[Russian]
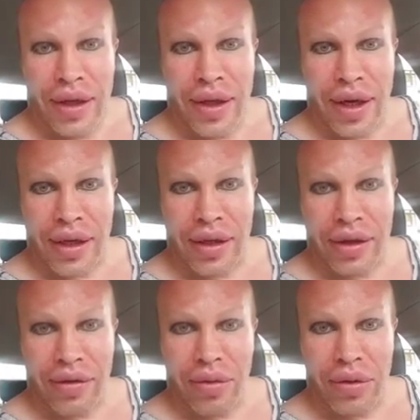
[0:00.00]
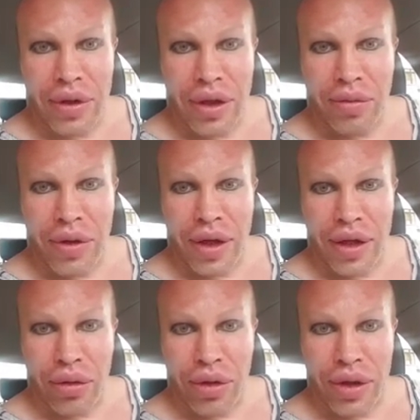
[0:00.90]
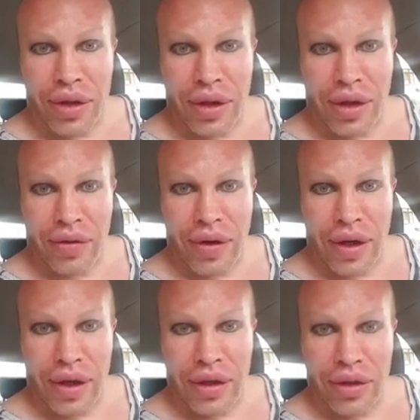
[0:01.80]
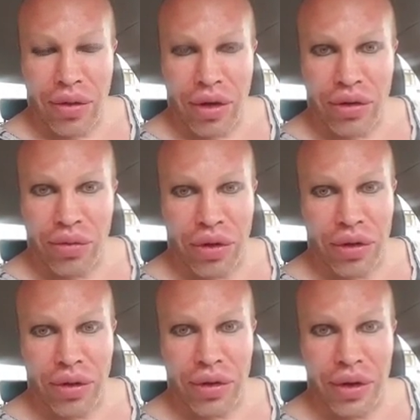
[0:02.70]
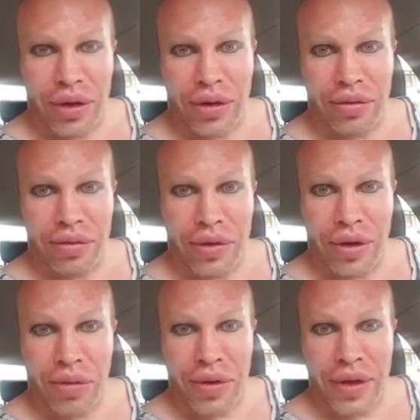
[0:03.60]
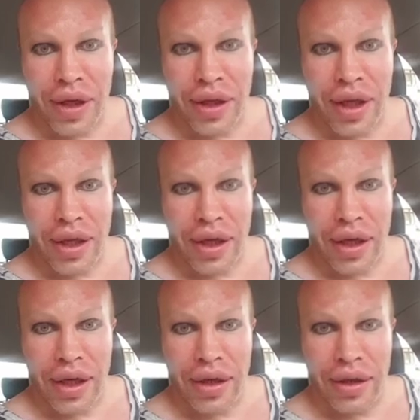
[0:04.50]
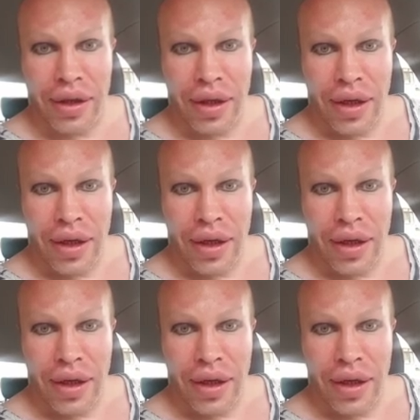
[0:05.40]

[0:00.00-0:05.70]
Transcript: Так, когда тебя выпустили, меня никуда не закрывали. Сколько я жму от груди? 150 на 3.